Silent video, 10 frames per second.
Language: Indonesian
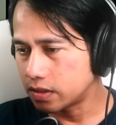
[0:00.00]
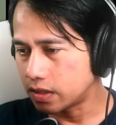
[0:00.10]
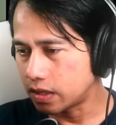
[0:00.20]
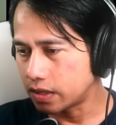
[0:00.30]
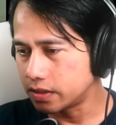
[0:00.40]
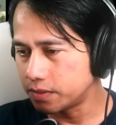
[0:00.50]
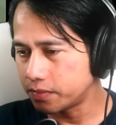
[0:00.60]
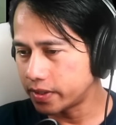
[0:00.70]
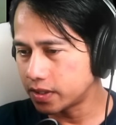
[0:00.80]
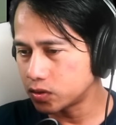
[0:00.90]
Ah, ini
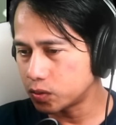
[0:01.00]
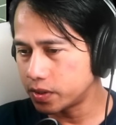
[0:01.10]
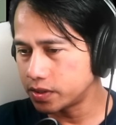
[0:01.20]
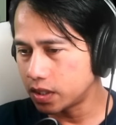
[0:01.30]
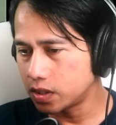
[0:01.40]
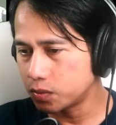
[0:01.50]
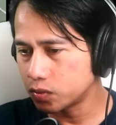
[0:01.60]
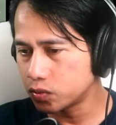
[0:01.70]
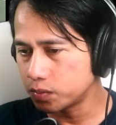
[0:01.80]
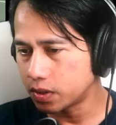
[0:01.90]
main yang cukup lincah nomor
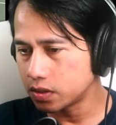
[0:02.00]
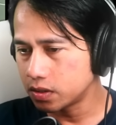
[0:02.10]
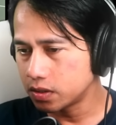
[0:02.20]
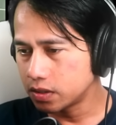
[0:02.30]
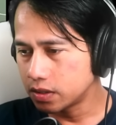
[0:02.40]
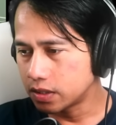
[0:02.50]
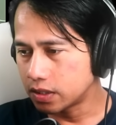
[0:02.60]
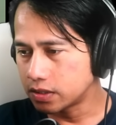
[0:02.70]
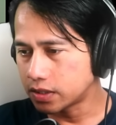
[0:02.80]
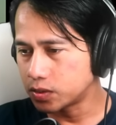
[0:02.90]
74.
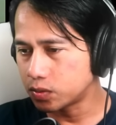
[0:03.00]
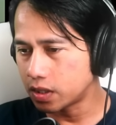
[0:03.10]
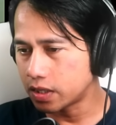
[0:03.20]
Saya suka